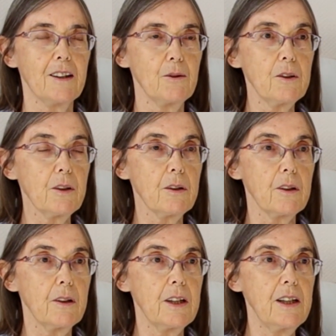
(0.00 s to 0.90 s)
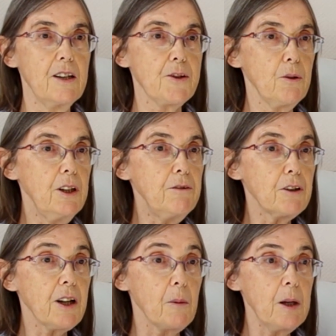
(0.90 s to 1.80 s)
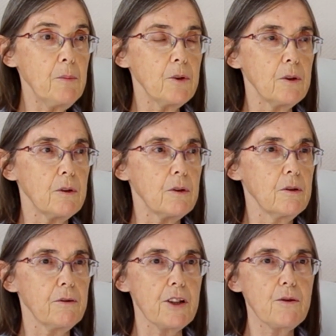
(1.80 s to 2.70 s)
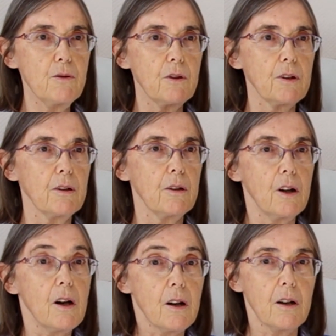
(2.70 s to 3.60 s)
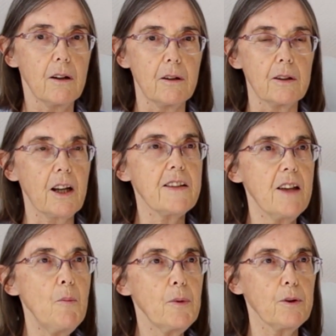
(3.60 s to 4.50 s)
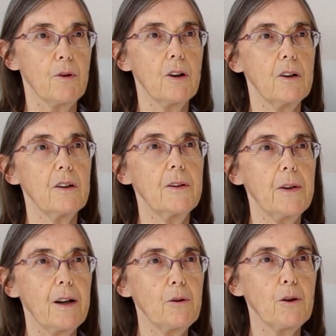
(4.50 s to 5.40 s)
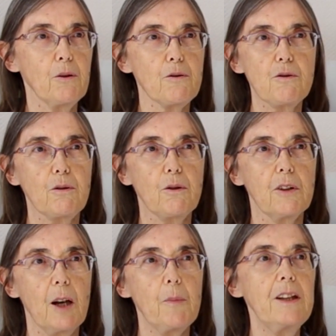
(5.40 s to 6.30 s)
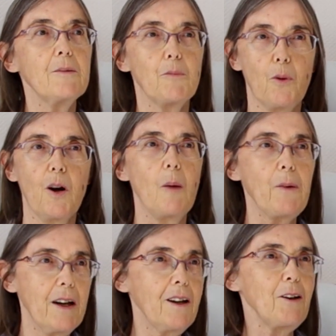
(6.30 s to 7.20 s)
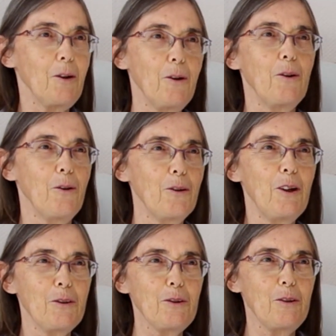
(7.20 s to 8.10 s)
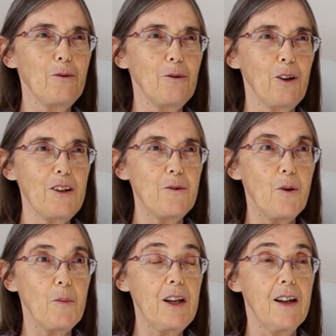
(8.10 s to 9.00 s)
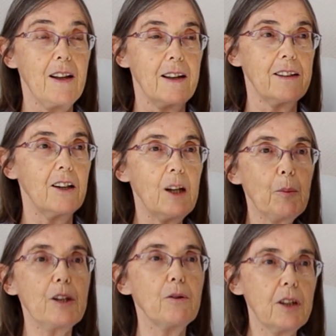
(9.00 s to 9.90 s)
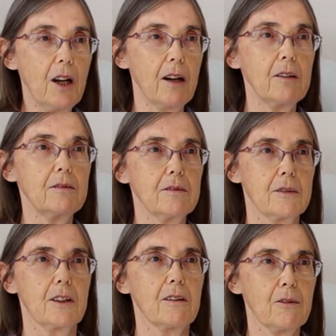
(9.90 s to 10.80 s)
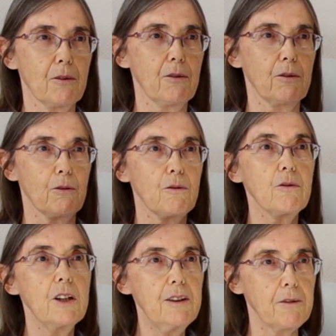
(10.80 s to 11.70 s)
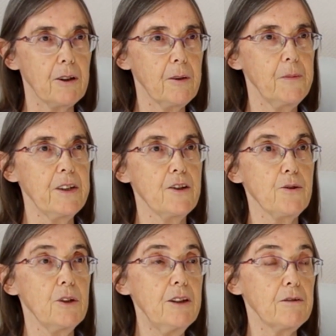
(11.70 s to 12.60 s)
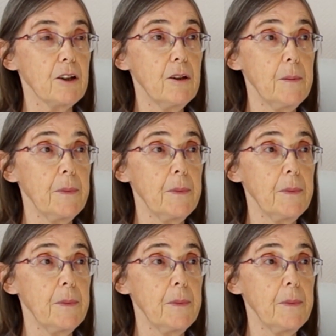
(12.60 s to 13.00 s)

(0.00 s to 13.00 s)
Donc euh, il se livre quand même de façon très simple, quoi, alors qu'on se connaît à peine. Bon, après, on entre dans une relation, mais il y a un a priori là. on, se, livre, il se livre.